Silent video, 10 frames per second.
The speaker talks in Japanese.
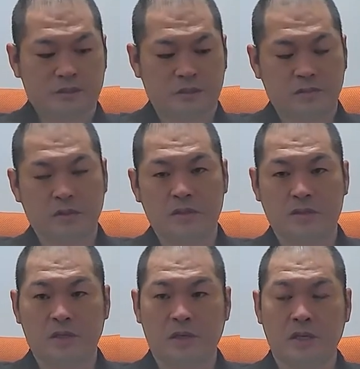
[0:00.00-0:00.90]
そうで
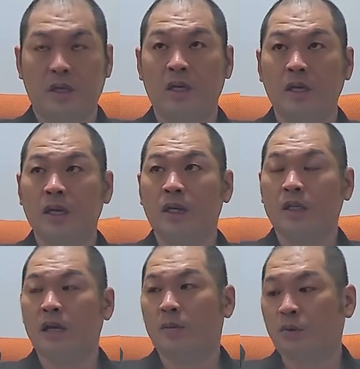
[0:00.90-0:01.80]
すね。
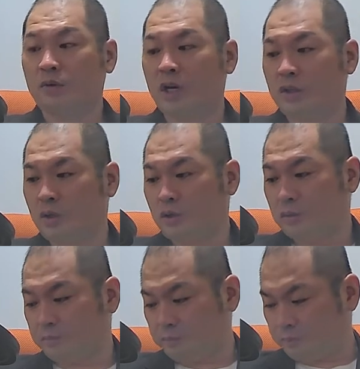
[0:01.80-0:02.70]
なんか僕はあ
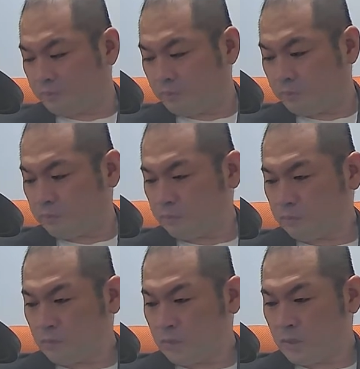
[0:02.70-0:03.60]
の、
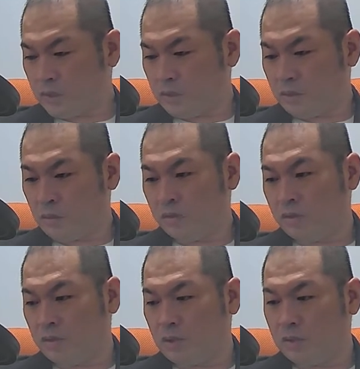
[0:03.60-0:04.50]
それこ
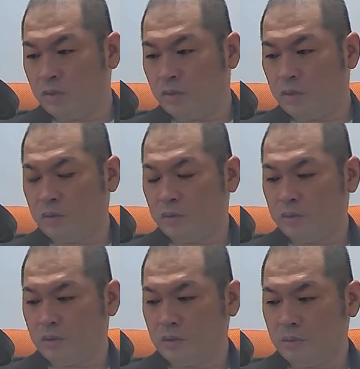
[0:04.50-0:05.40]
そ、えっと、
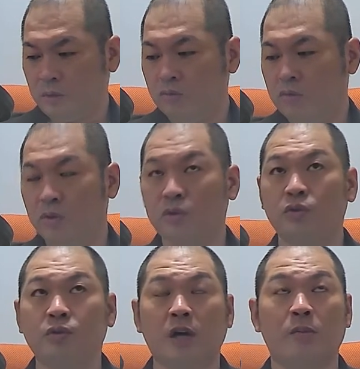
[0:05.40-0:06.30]
今、運動
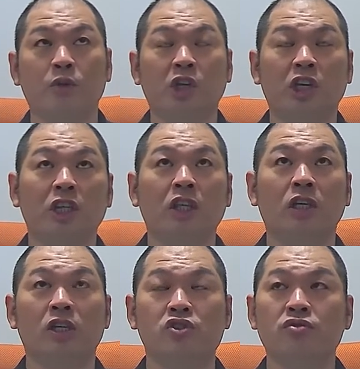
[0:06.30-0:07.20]
習慣もできて
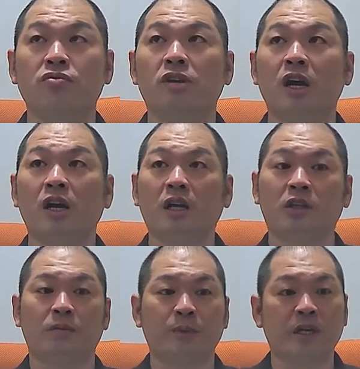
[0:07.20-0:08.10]
きて、習慣化っ
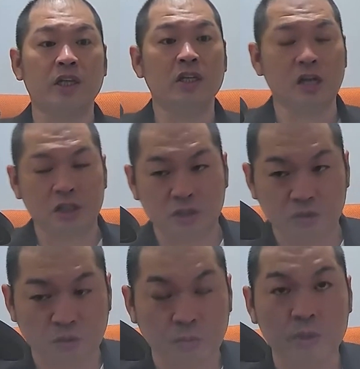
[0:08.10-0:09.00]
てやっぱりいいなってい
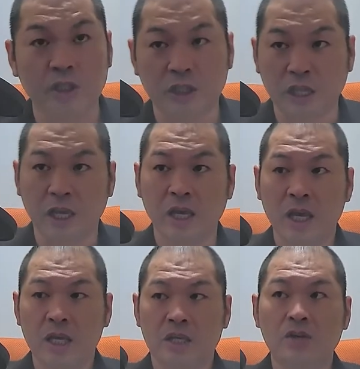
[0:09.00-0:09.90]
うのを思ってて、
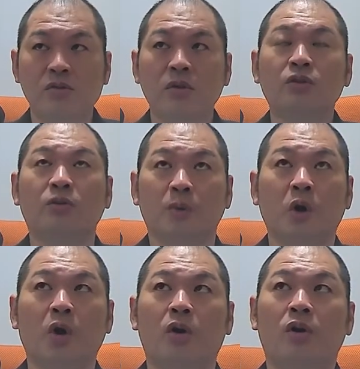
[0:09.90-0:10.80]
聞くこと
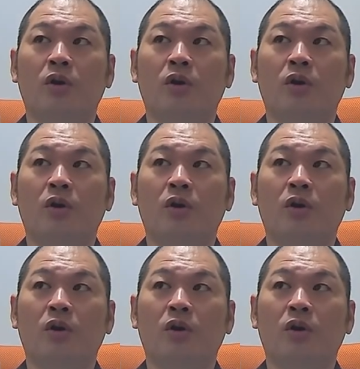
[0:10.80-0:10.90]
も、